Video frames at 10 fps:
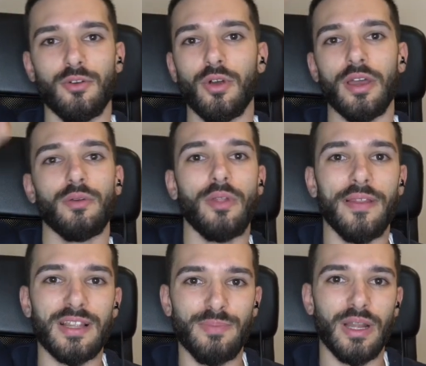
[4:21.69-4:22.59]
con cada una
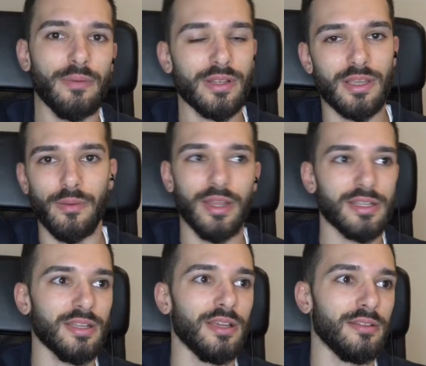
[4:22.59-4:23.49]
de las palabras que había en
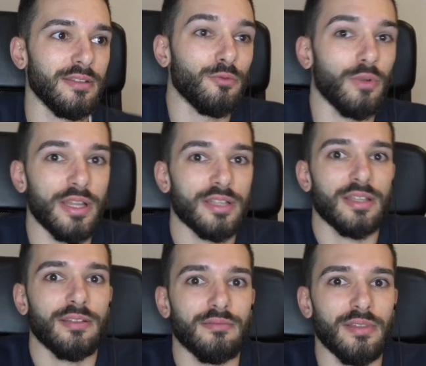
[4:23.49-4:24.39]
ese título, en ese,